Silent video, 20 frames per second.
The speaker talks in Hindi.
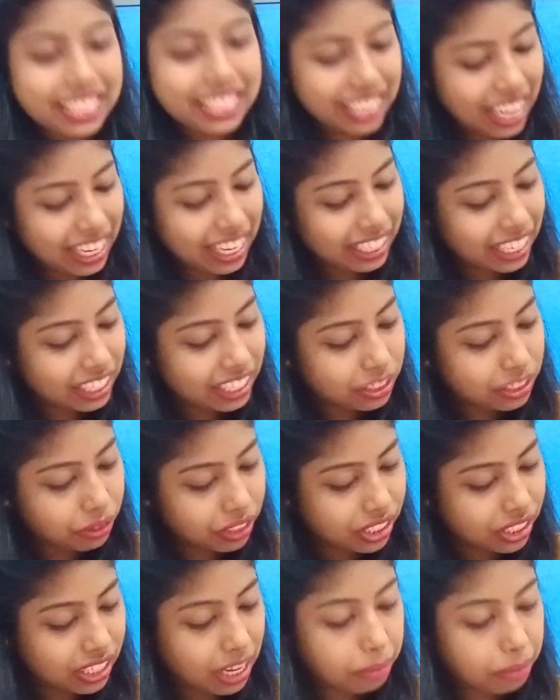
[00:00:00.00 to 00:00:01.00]
क्या है नेक्स्ट
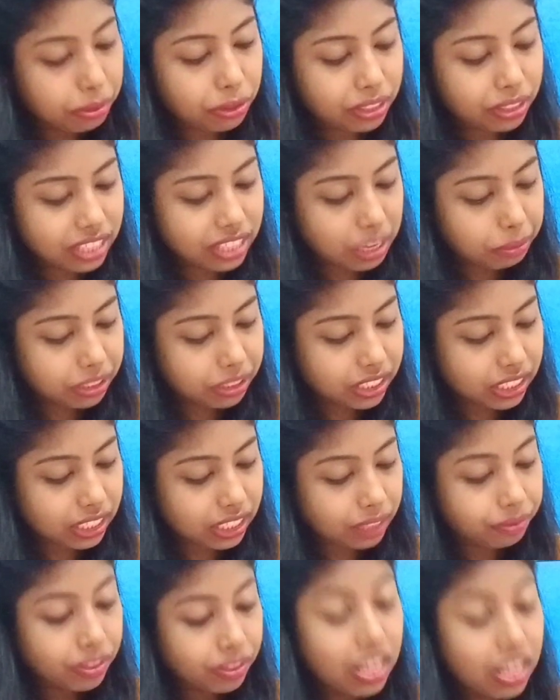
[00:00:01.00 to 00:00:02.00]
क्वेश्चन आप लोगों के सामने
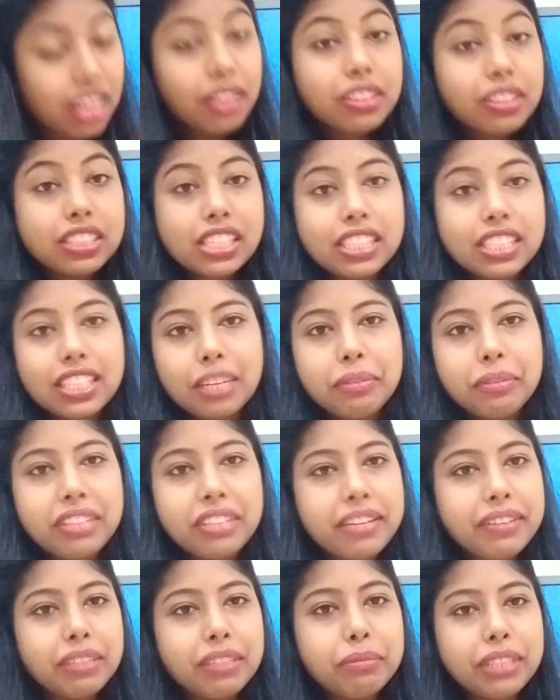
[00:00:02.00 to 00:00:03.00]
जैसे कि जैसे कि
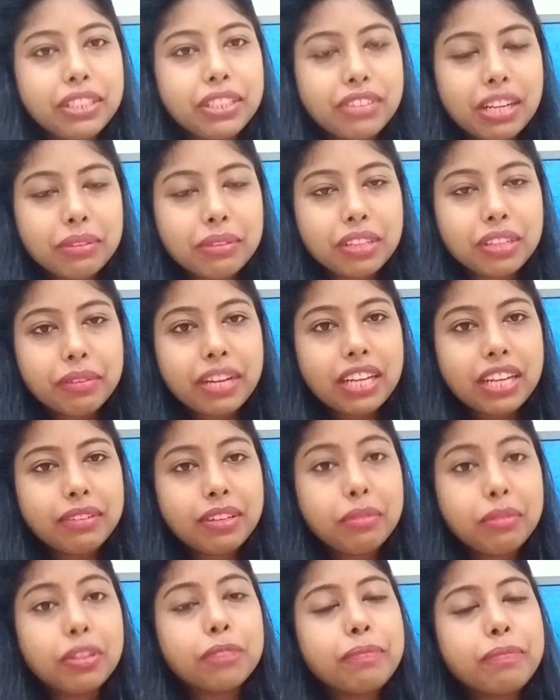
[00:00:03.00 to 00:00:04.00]
विटामिन बी ट्वेल्व के बारे
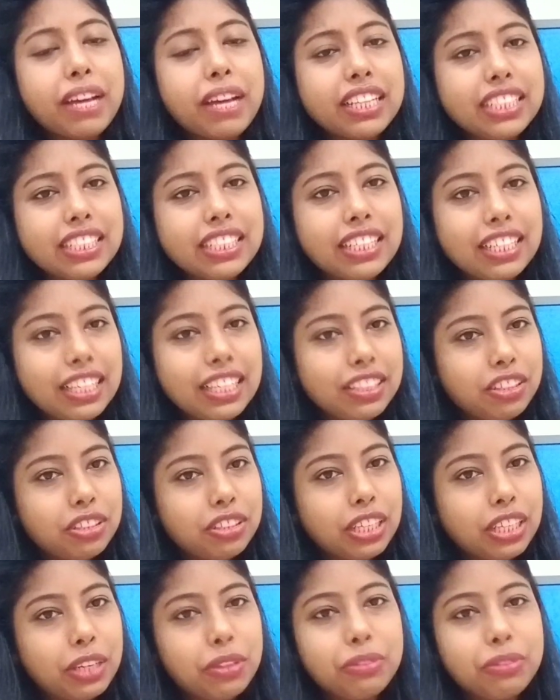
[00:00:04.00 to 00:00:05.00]
में हम लोग बात ही कर रहे हैं
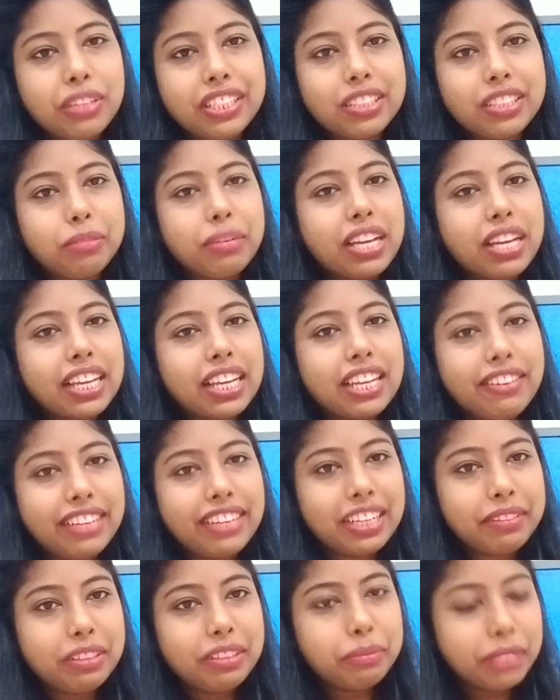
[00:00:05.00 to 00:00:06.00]
तो देखो क्वेश्चन भी आ गया
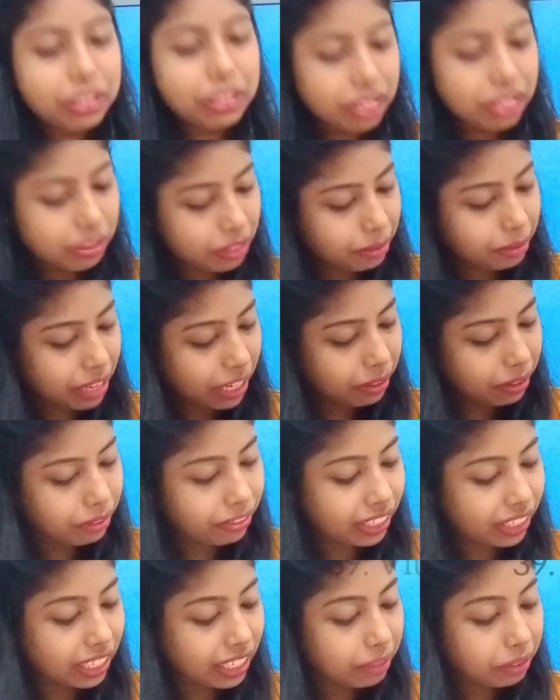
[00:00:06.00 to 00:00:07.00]
विटामिन बी ट्वेल्व के बारे
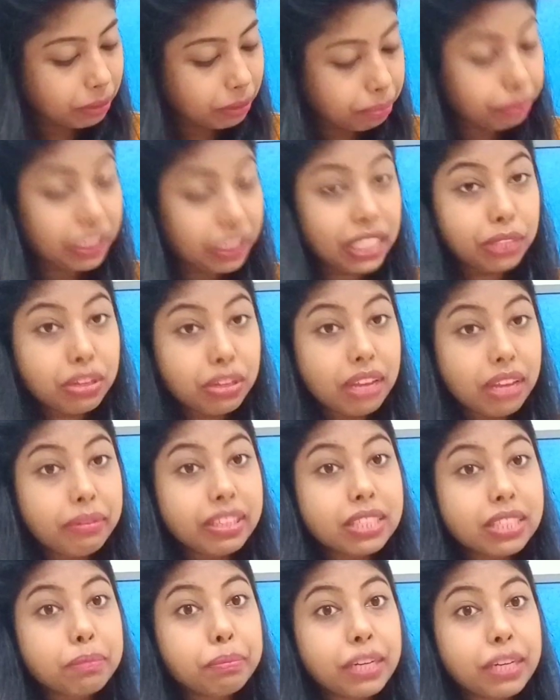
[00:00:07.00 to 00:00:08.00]
में विटामिन बी ट्वेल्व
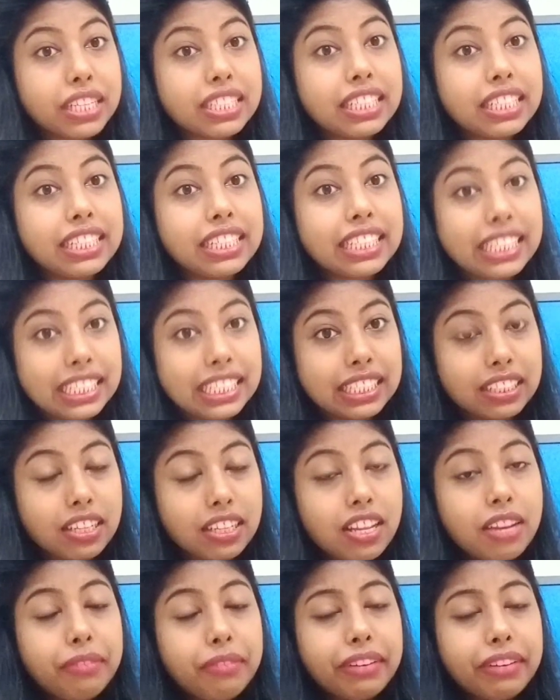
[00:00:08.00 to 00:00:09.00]
इज़ प्रेजेंट इन
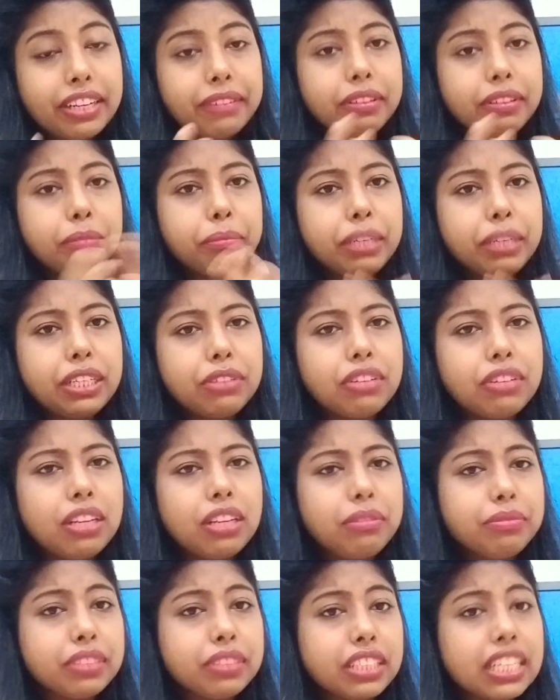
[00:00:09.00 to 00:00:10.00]
विटामिन बी
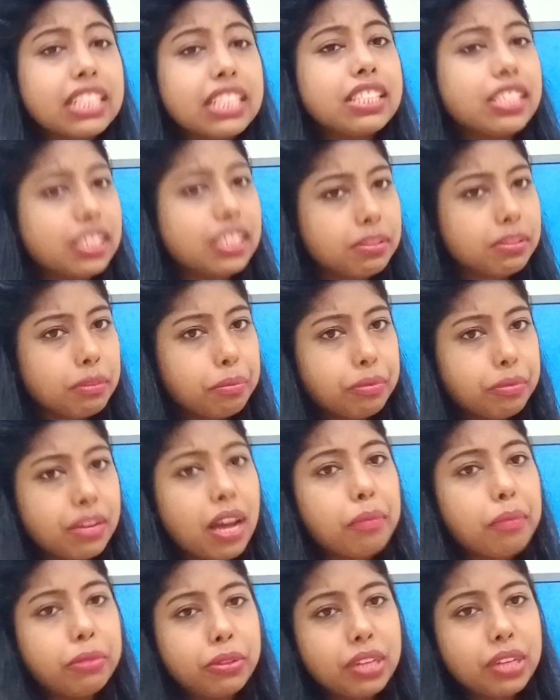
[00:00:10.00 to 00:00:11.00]
ट्वेल्व किस चीज़ में
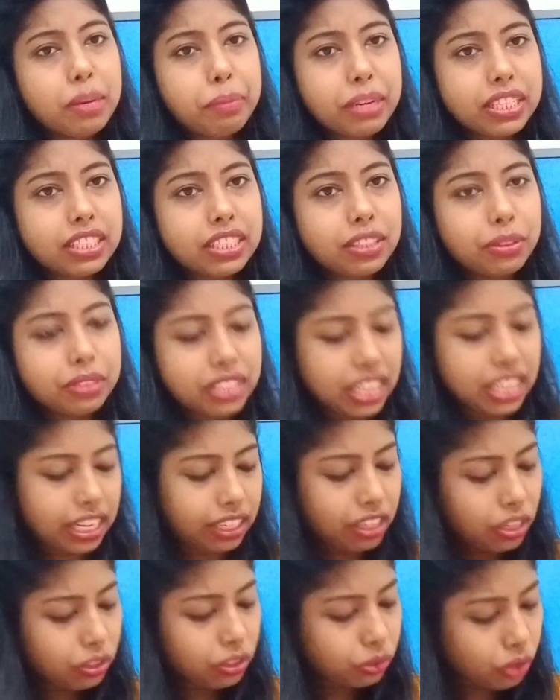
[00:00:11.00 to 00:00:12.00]
आप लोगों का प्रेजेंट होता
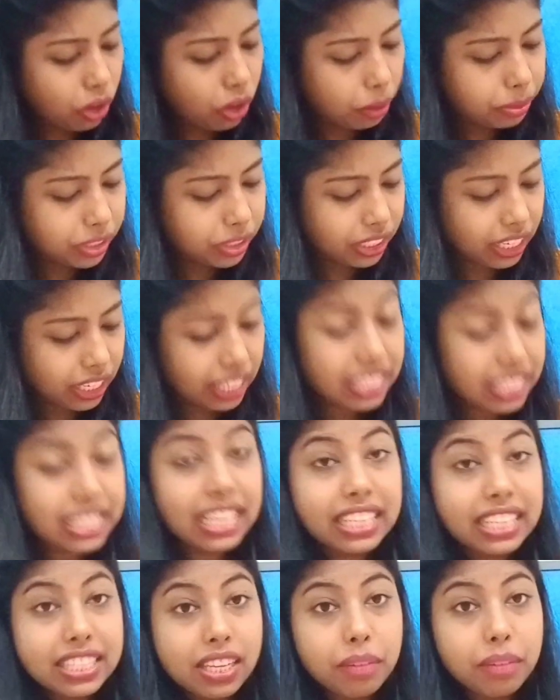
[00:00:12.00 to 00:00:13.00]
है तो ऑप्शन है
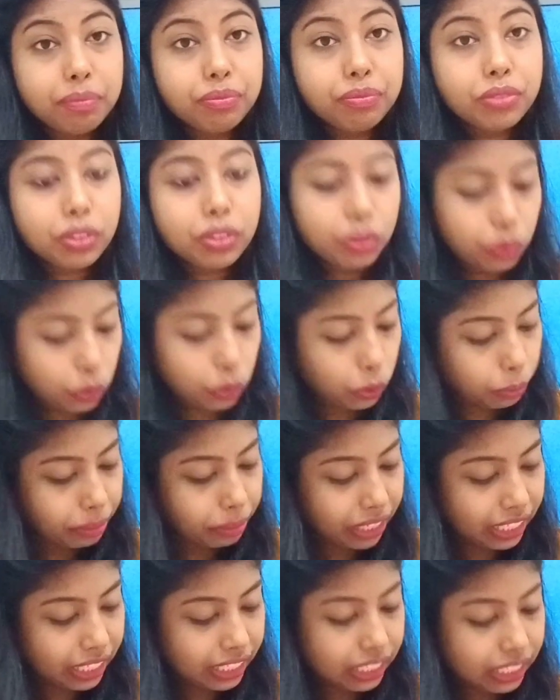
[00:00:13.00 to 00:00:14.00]
सेसियम
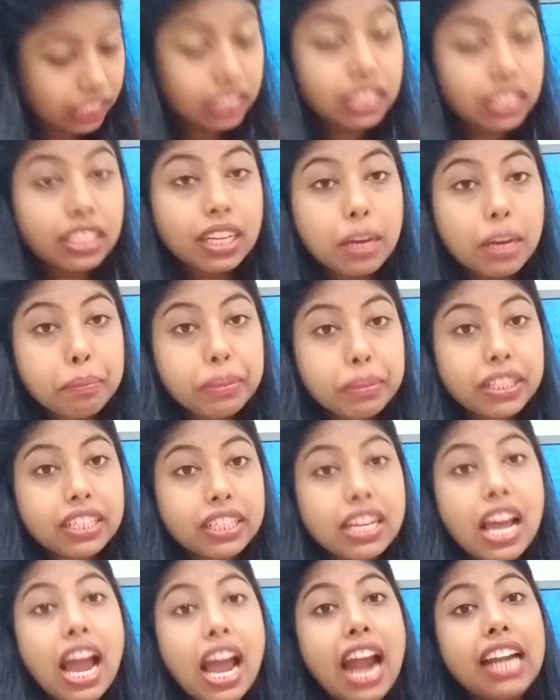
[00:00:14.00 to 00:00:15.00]
कोबल्ट कपर
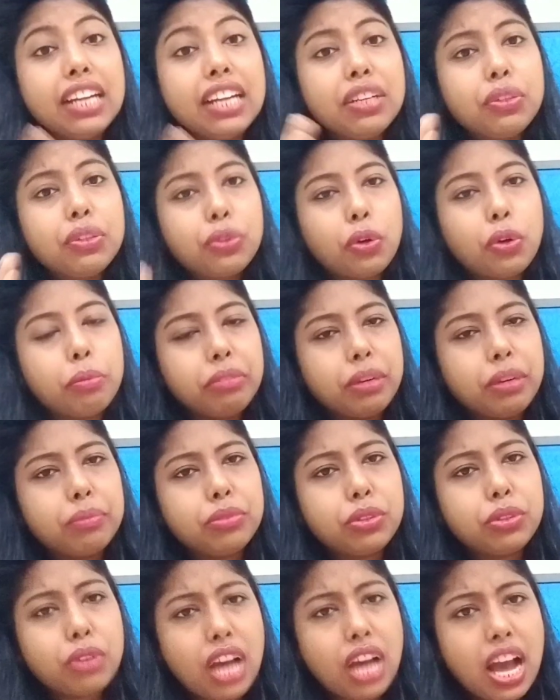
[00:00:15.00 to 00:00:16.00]
एंड
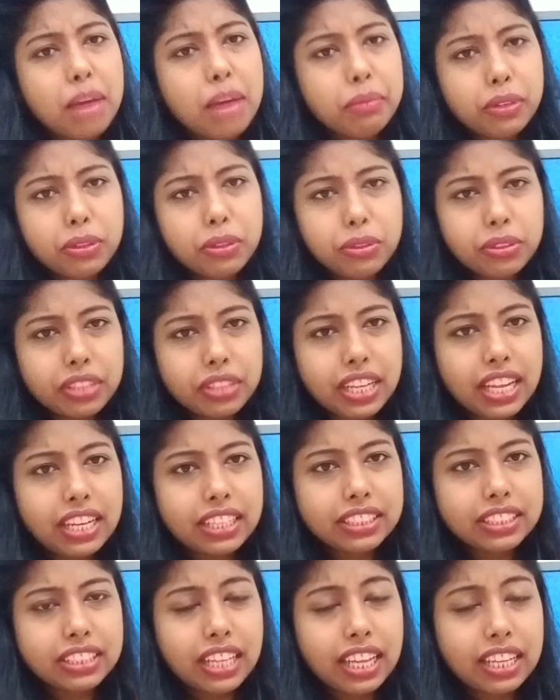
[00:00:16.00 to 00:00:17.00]
क्रोमियम तो आप लोगों को क्या
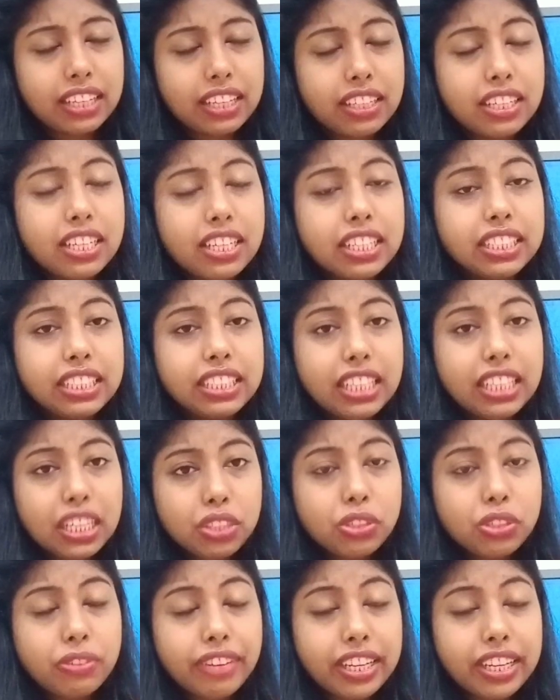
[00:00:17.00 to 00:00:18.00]
लगता है
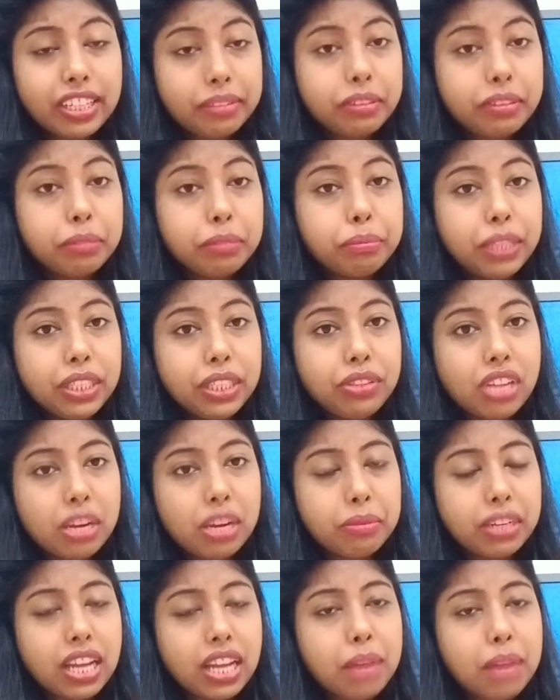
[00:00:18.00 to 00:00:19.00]
ये जो वाइटामिन बी
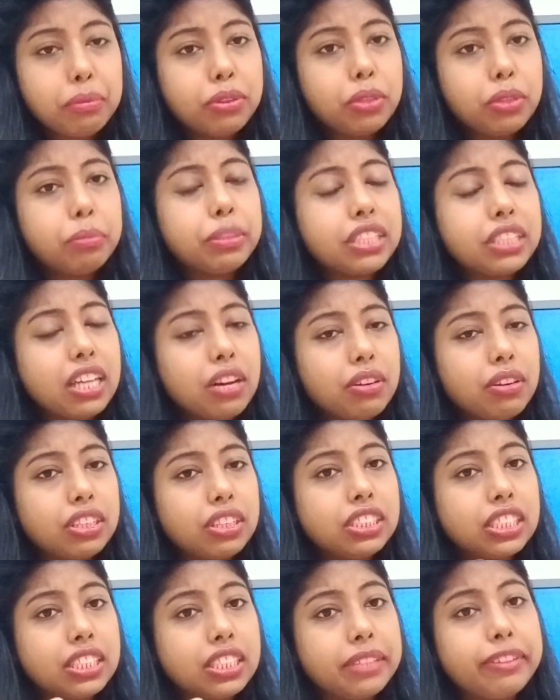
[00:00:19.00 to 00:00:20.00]
ट्वेल्व है आप लोगों को पता
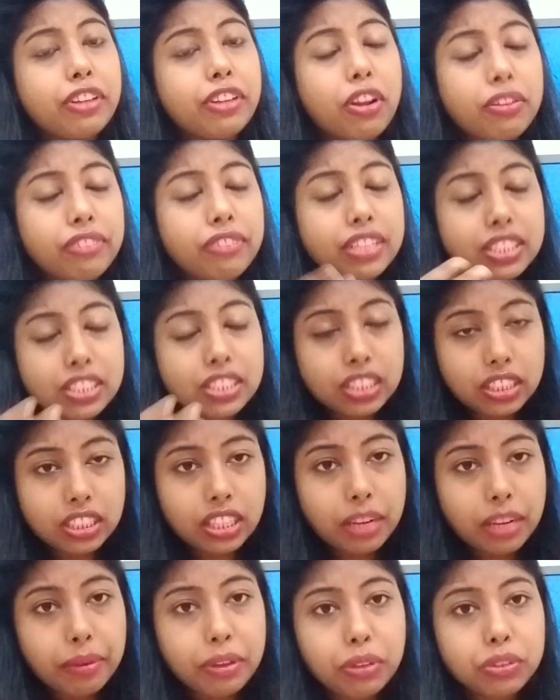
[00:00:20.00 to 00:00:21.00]
हो जैसे नॉनवेज
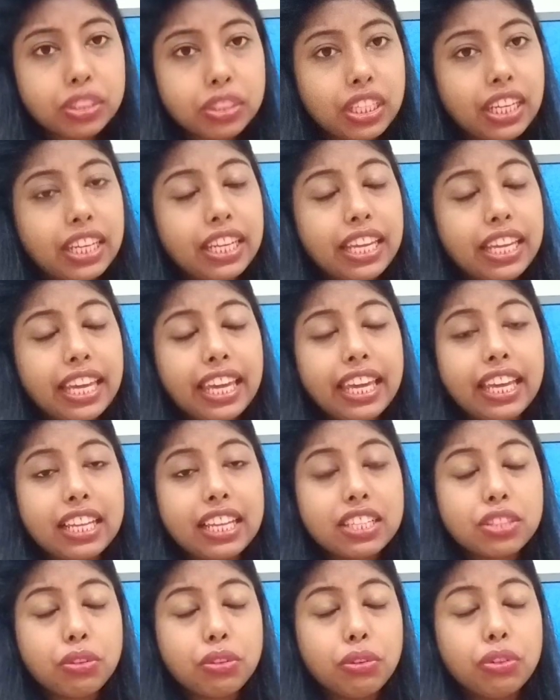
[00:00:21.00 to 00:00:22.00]
जितने भी होते हैं
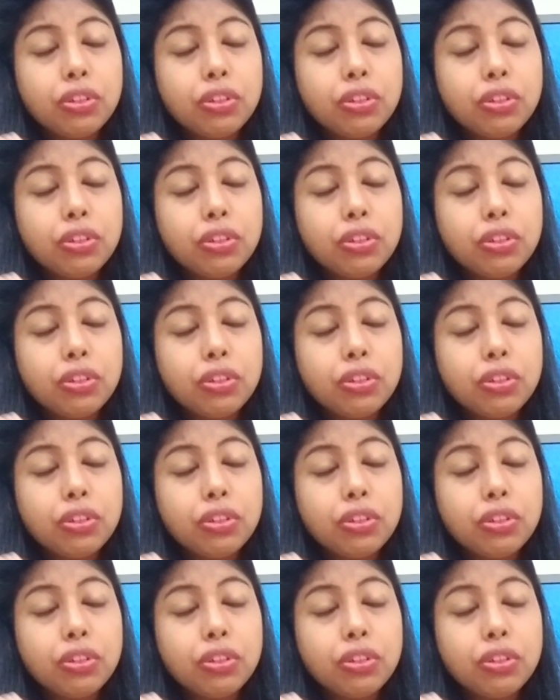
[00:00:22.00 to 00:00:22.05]
एग्स हो